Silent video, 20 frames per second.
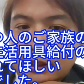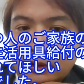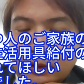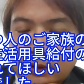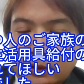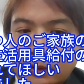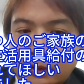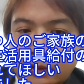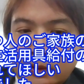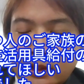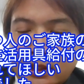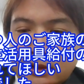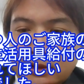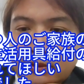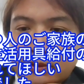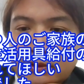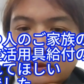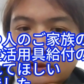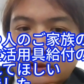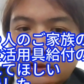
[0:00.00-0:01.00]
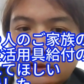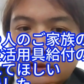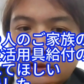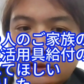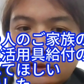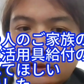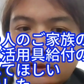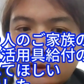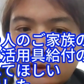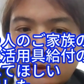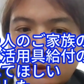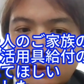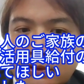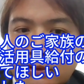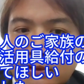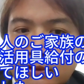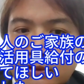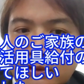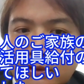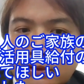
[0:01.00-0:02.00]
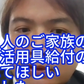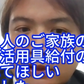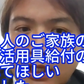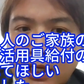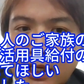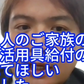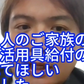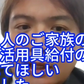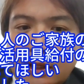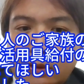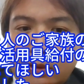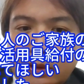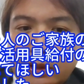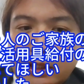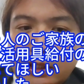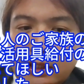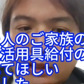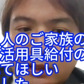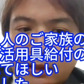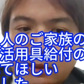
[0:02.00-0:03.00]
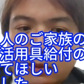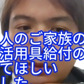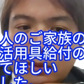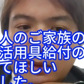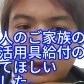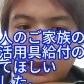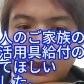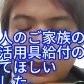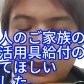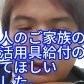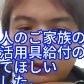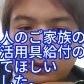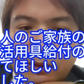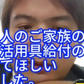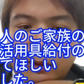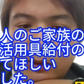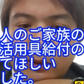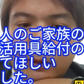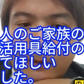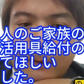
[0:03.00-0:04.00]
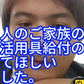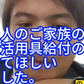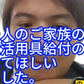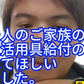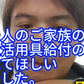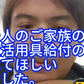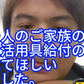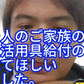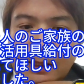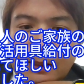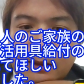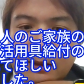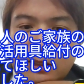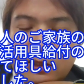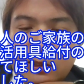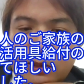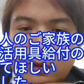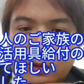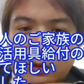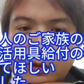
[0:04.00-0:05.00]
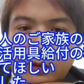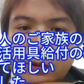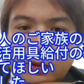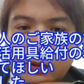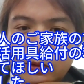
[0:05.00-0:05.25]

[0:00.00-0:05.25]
のご家族が、これがね、今度はあの日常用